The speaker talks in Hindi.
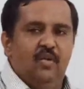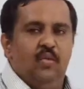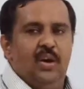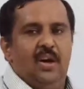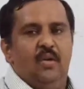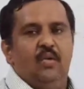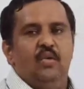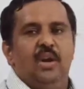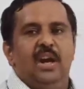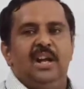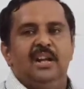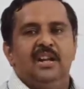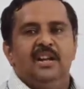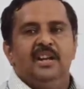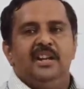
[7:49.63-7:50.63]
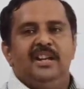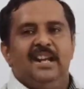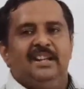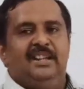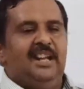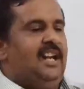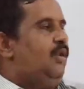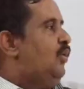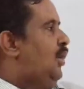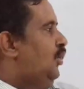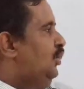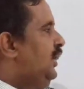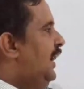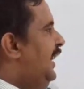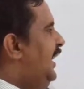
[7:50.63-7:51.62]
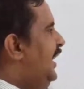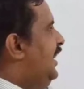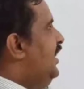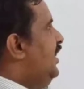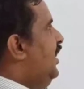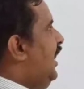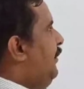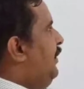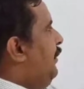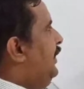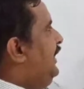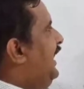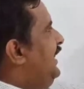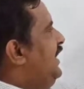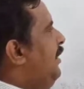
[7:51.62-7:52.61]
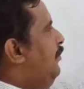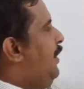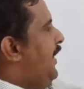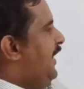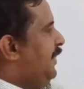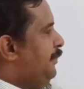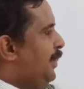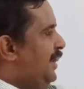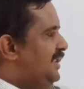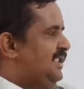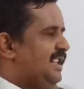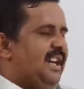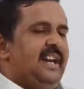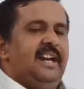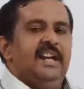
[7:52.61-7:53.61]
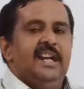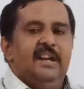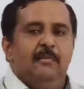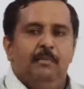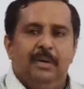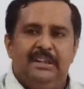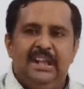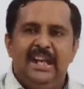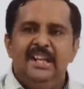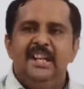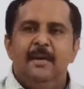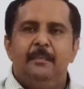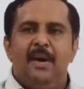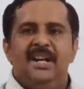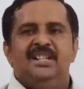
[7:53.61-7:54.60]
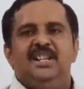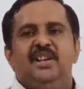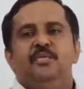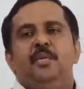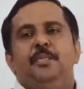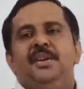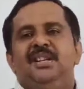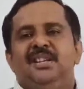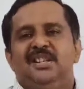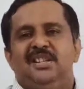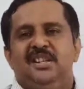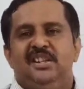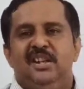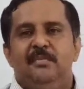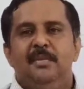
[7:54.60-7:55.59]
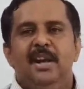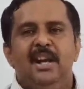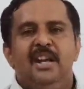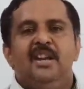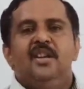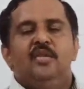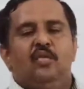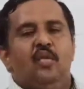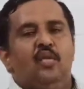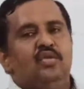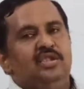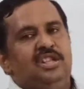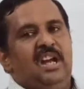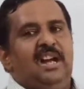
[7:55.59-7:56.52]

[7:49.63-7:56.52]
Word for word: हुआ होगा या दिया हुआ होता है हमें बता दिया मानक पांचा है बताइए पांच की विपरीत स्थिति में कौन सा